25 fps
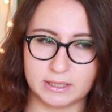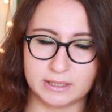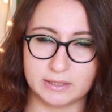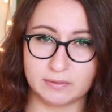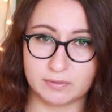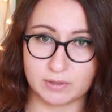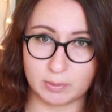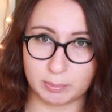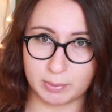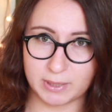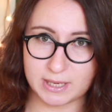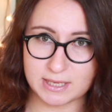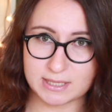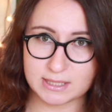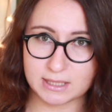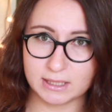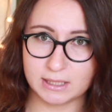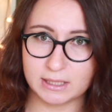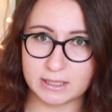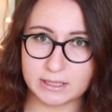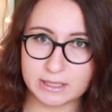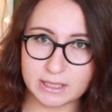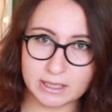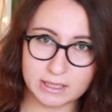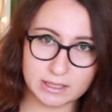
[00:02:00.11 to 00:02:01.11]
европейской
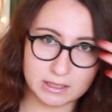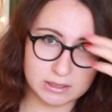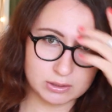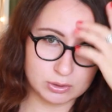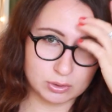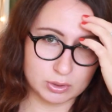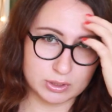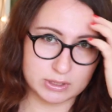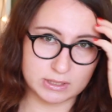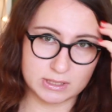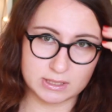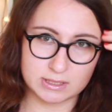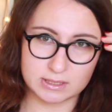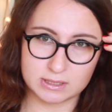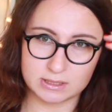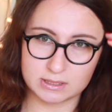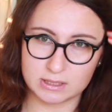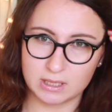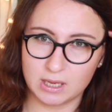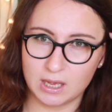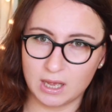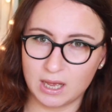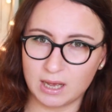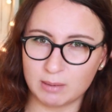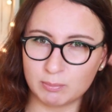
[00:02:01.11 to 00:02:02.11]
линейки, то есть из,
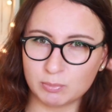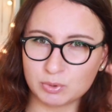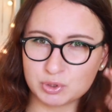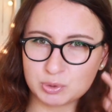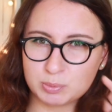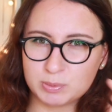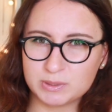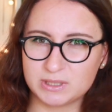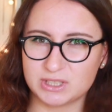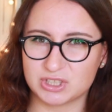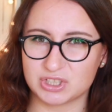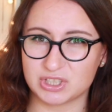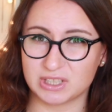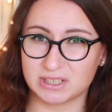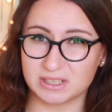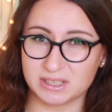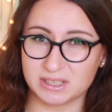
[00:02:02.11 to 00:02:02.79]
может быть, даже